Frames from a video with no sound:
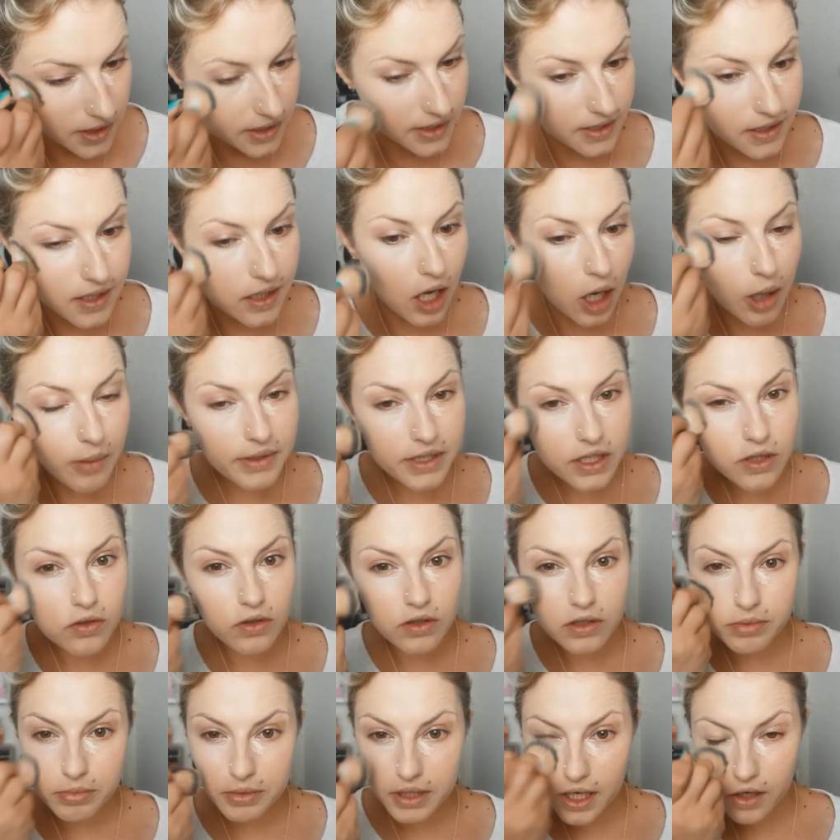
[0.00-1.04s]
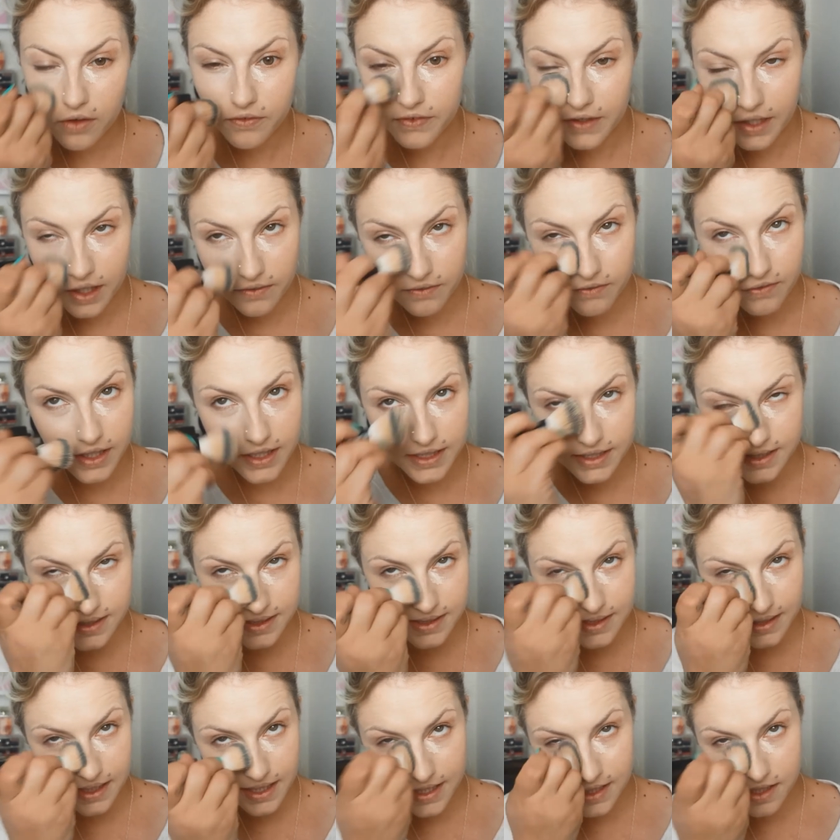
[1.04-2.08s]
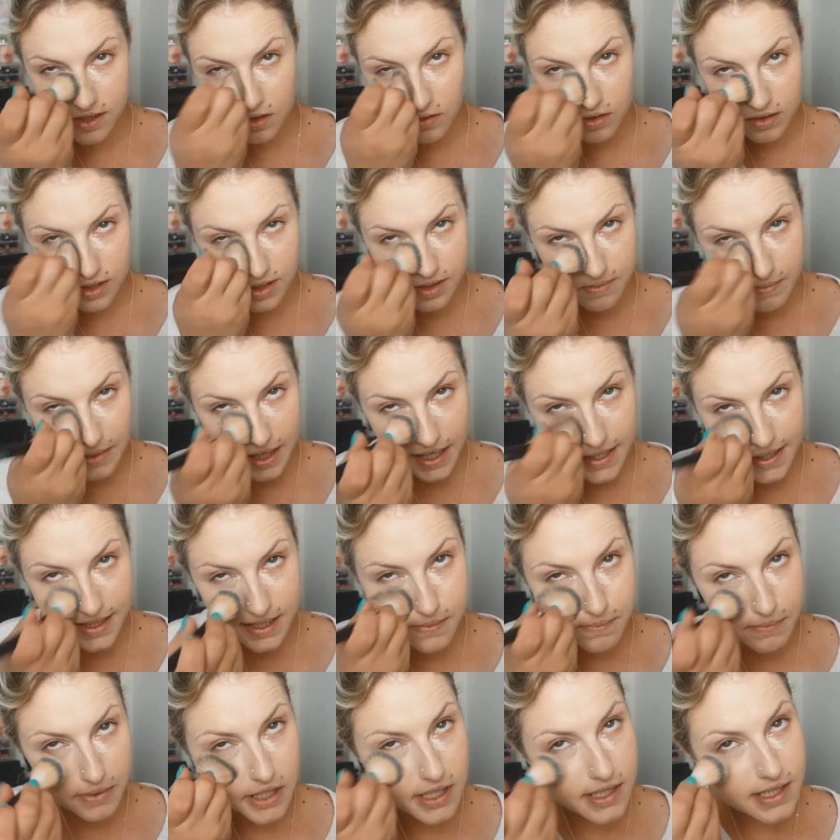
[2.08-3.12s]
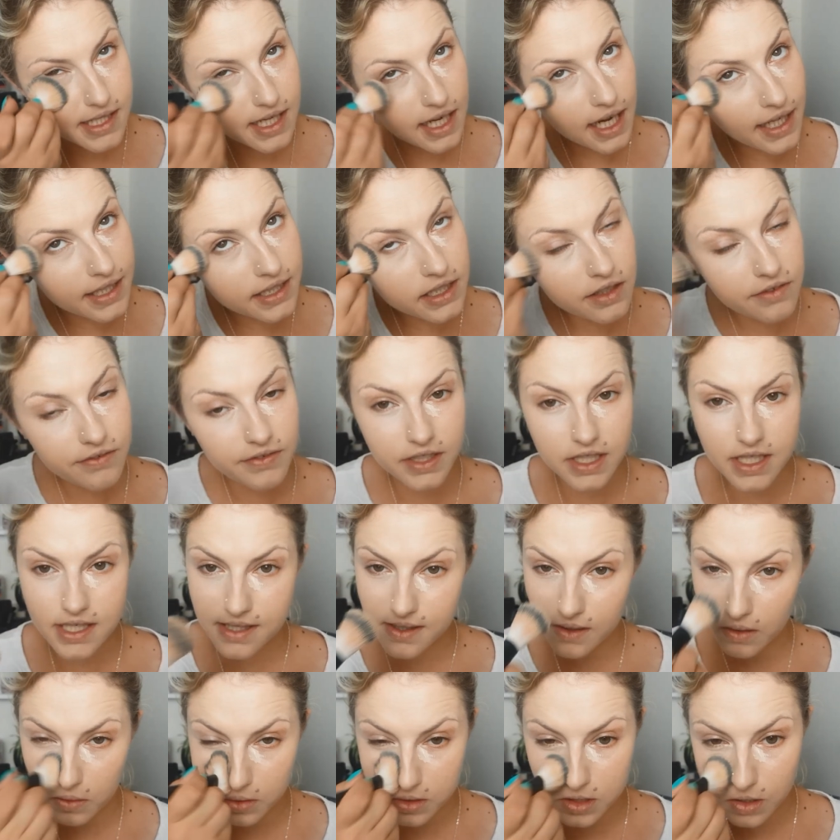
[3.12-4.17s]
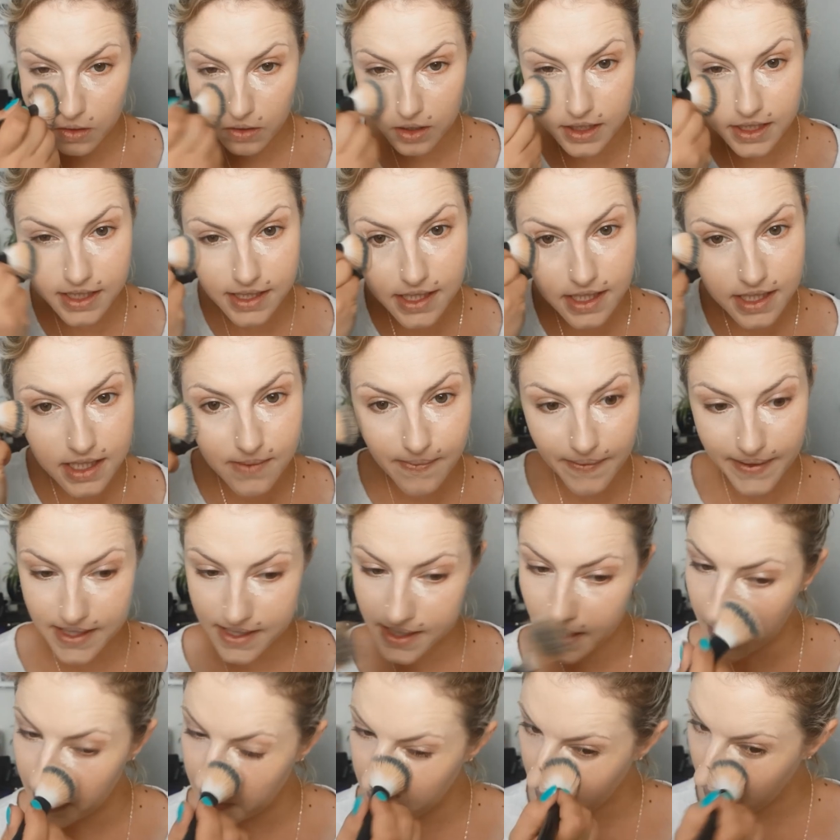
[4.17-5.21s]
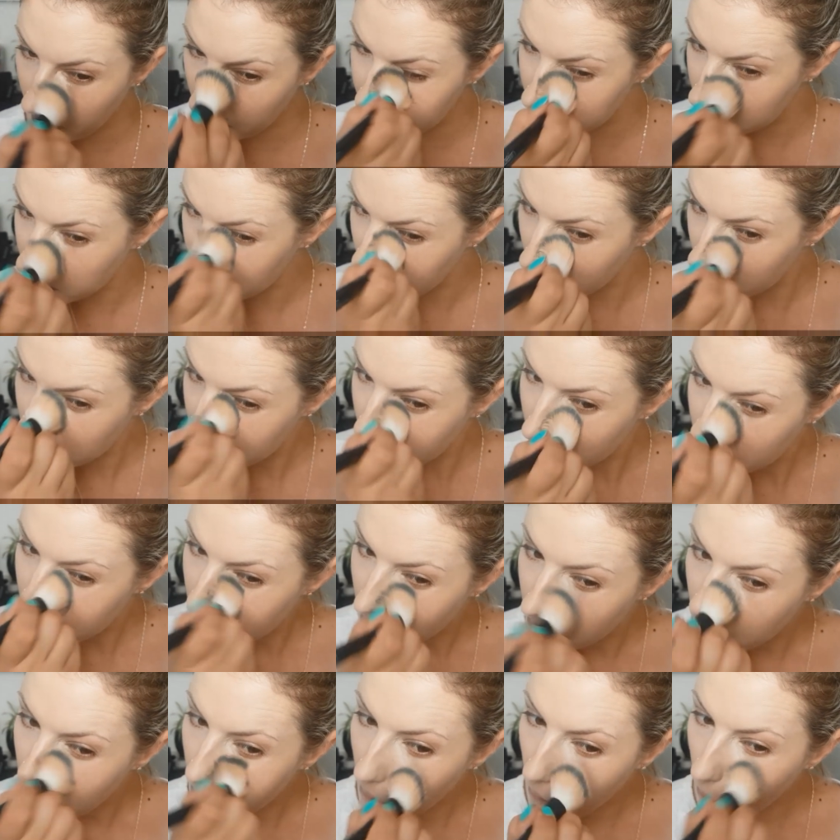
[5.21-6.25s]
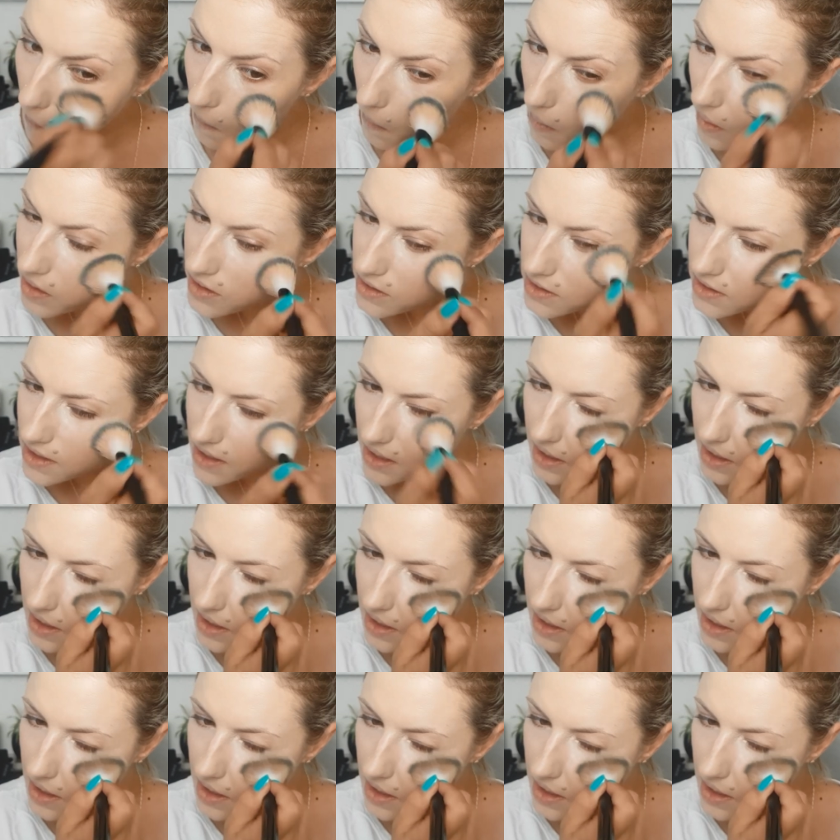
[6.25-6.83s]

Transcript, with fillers: Ich glaube, ich gucke mir auf jeden Fall diesen It Cosmetics Pinsel an. Ich finde es auch toll, dass er zwei Seiten hat. Und